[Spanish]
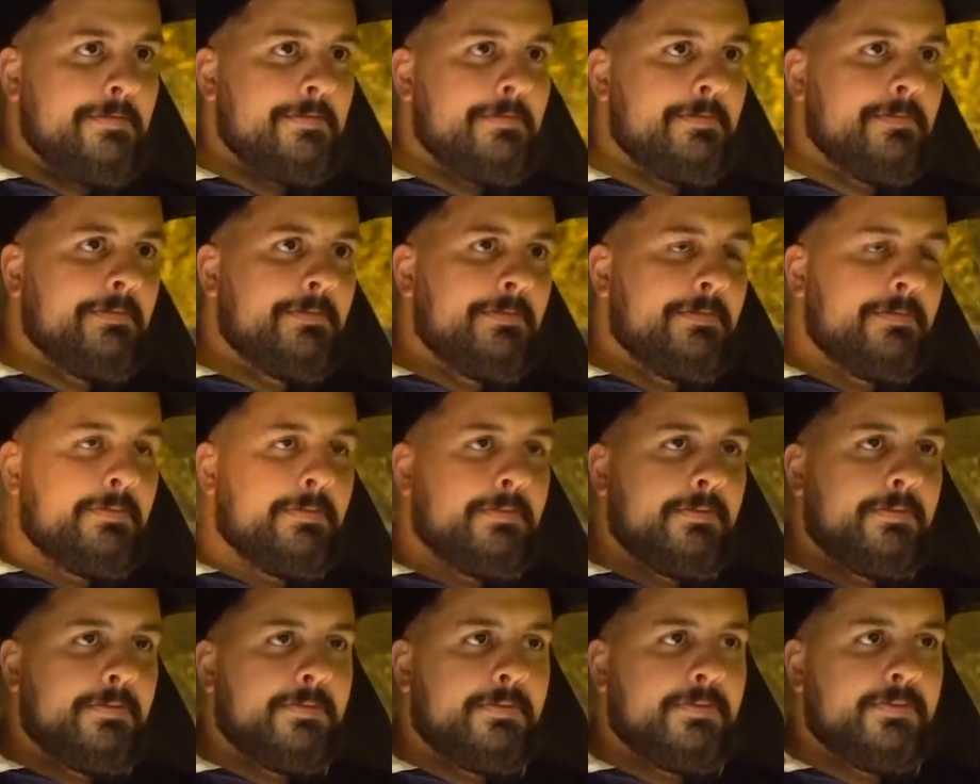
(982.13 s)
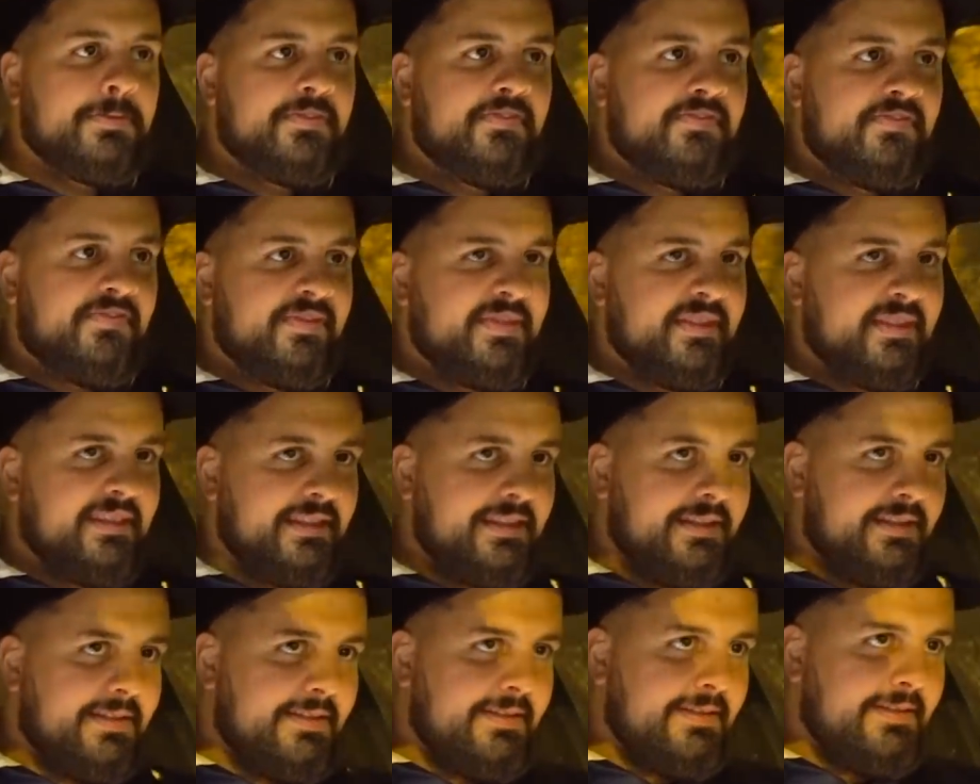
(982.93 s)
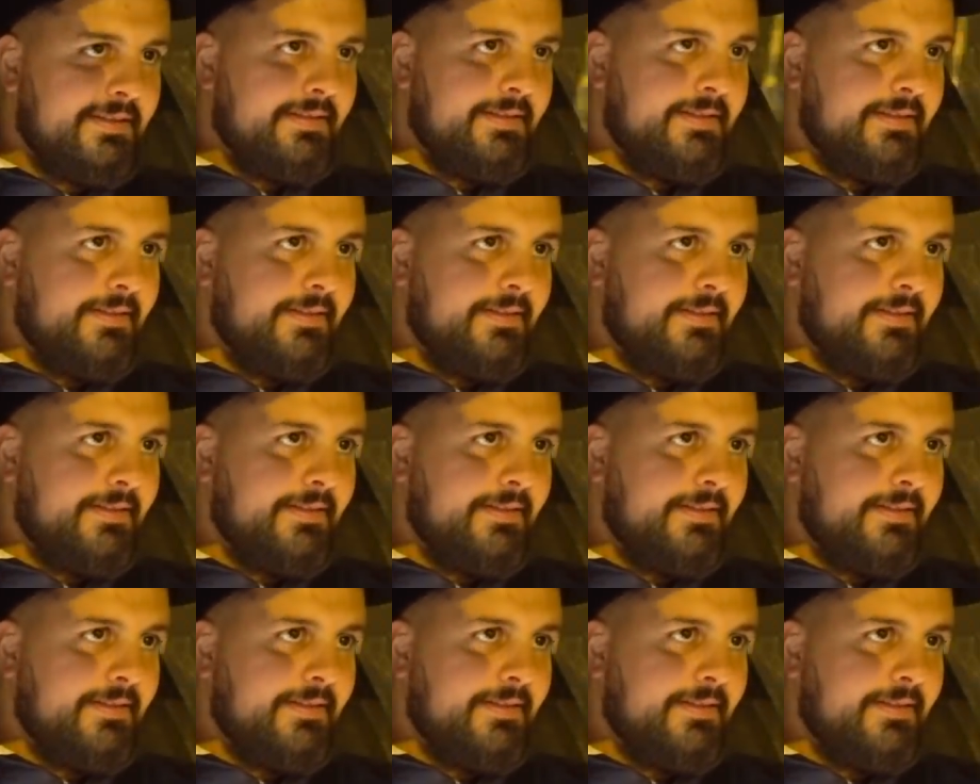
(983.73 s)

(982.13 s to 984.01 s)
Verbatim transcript: Ah, bueno, otra de las cosas que me ha dicho la gente, y